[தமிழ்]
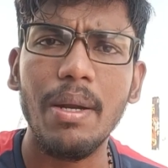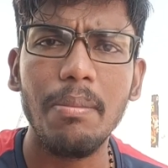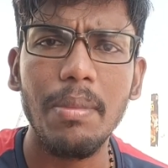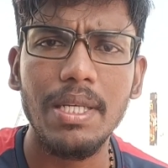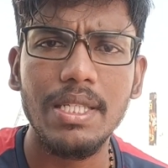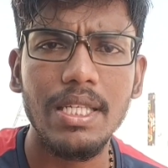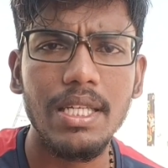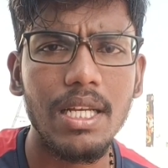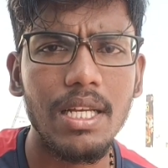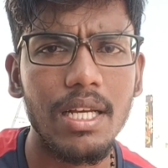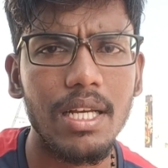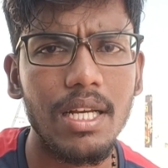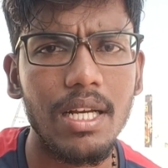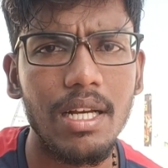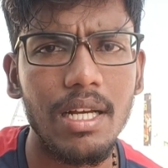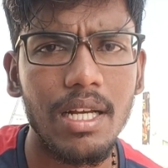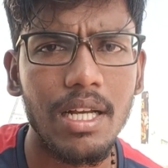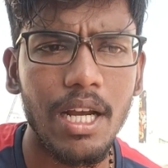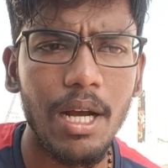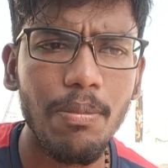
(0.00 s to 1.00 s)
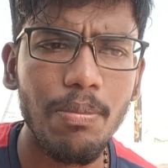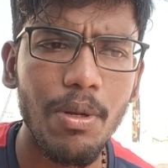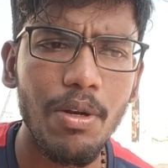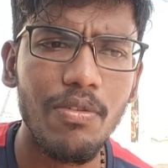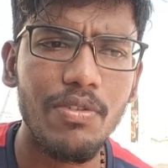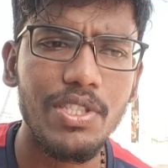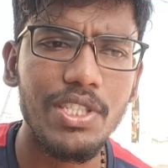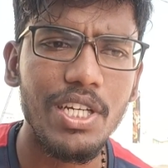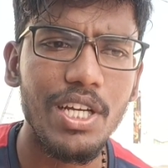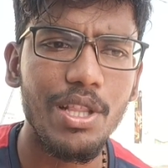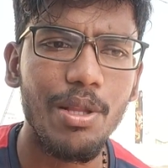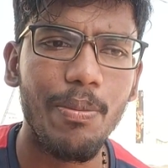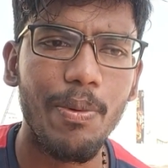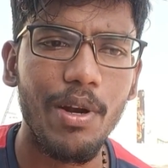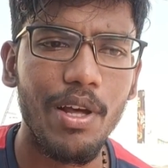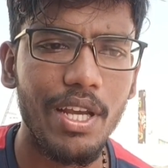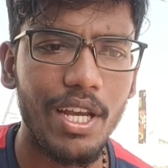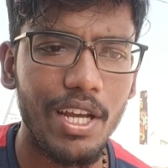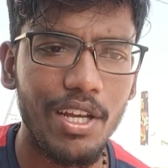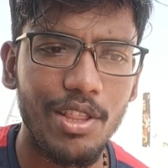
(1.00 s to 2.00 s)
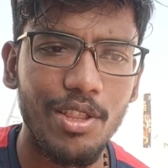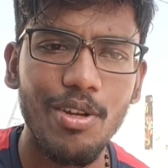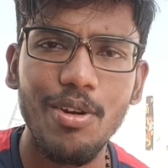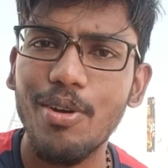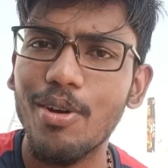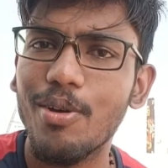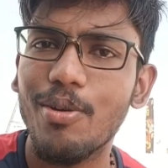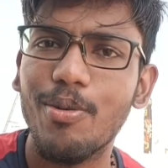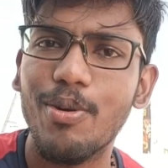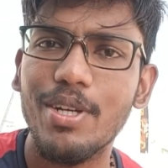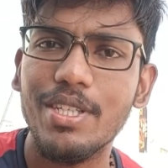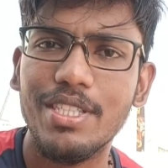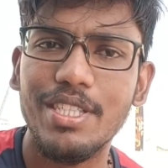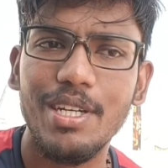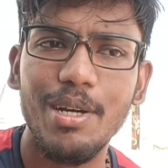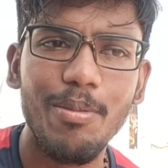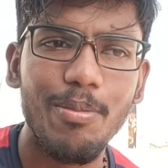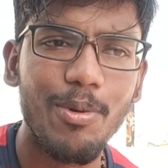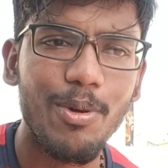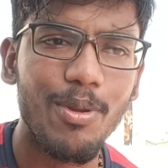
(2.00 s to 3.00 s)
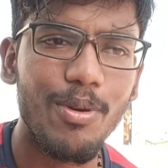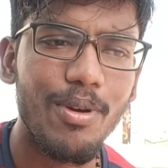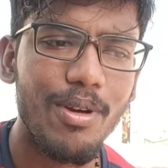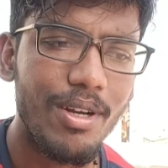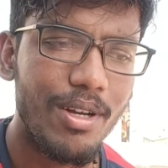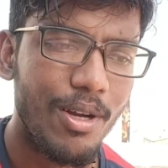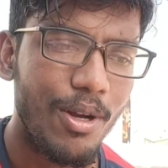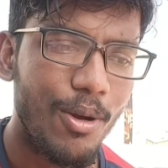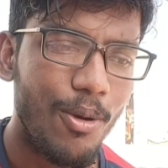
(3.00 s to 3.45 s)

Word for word: ஃபேன் பேஸே இருக்குங்க கேப்டன் விஜயகாந்த் படம் எங்கள் தெருவில் ஓடிச்சுனா போதும்